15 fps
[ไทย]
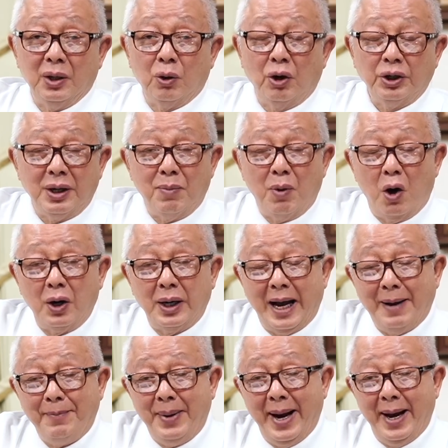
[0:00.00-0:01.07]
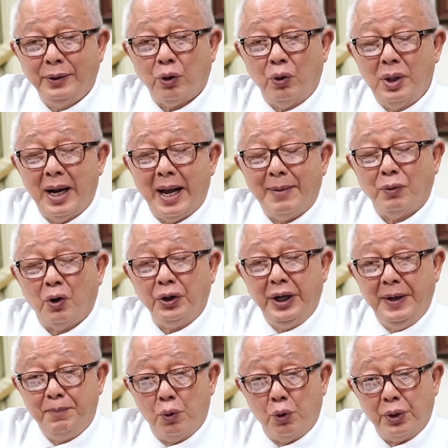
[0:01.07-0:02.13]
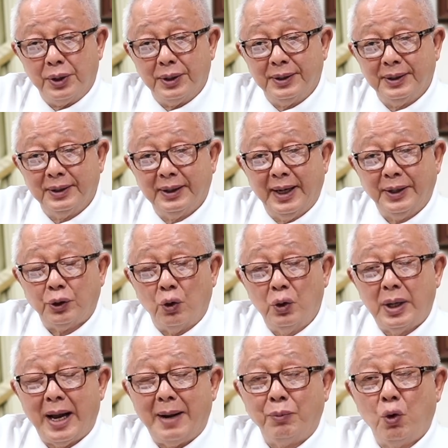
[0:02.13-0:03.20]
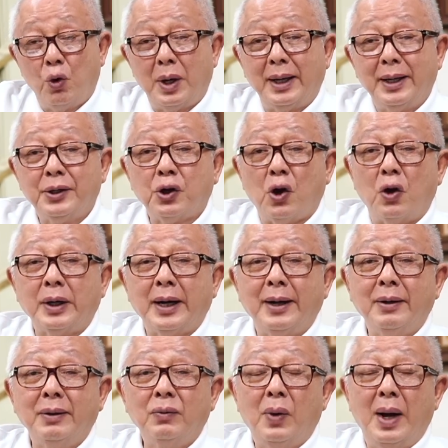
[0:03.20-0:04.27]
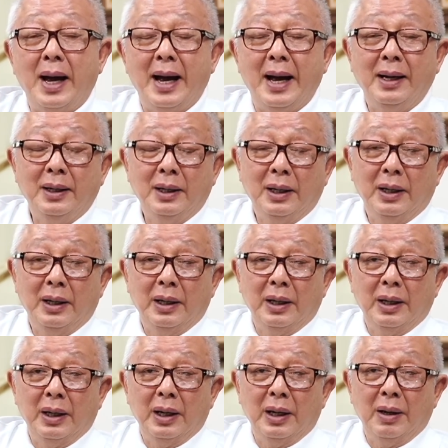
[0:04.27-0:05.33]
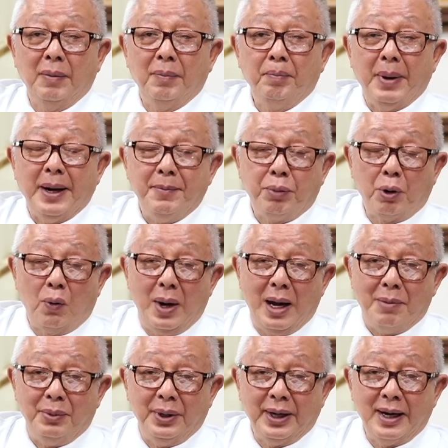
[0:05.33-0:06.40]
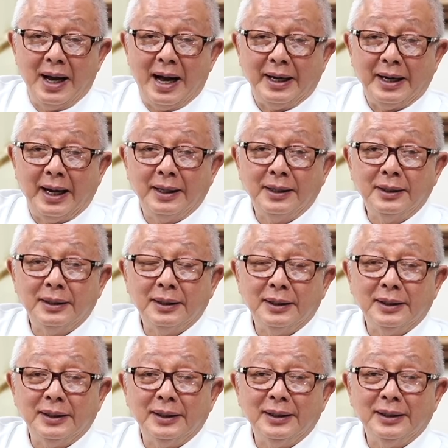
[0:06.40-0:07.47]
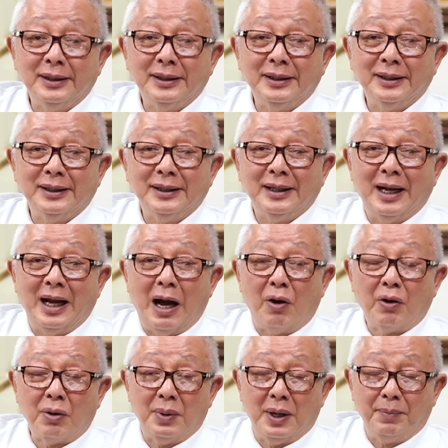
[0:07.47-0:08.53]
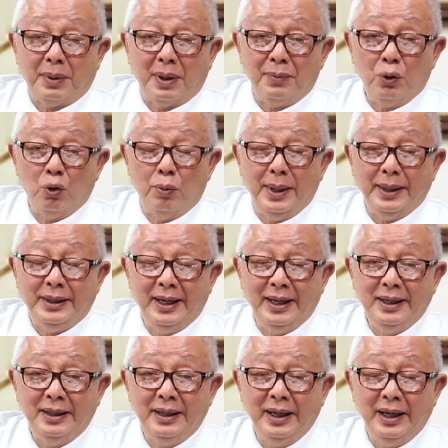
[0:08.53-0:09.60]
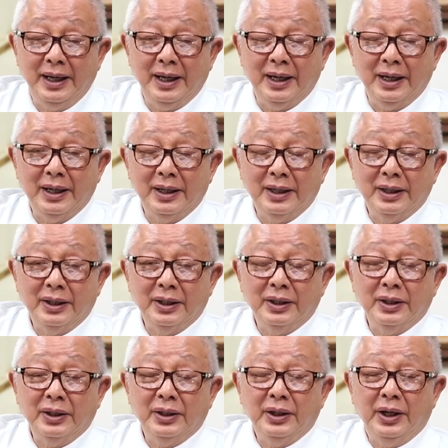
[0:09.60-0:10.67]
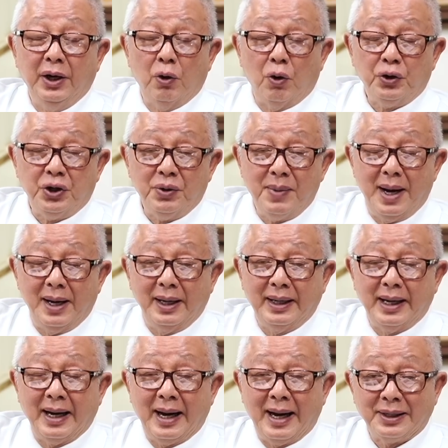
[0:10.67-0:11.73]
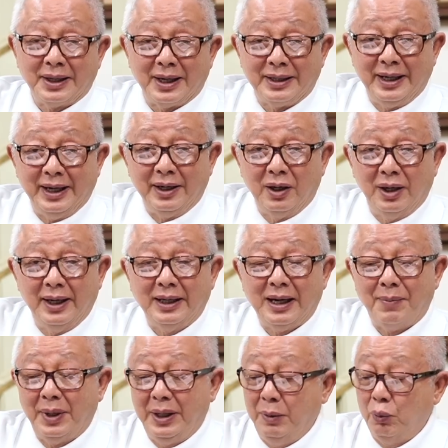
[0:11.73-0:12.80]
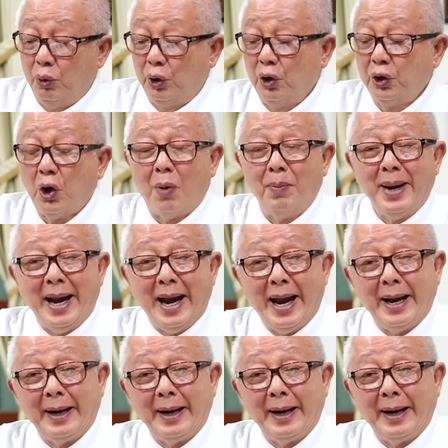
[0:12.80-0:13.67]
ก็จะมองการแพ้สงครามของญี่ปุ่นในสงครามโลกครั้งที่สองนั้นว่าเป็นเพราะว่าอเมริกานั้นเอาระเบิดปรมาณูไปทิ้งที่ฮิโรชิมาและนางาซากิก็เลยทำให้ญี่ปุ่นต้องยอมแพ้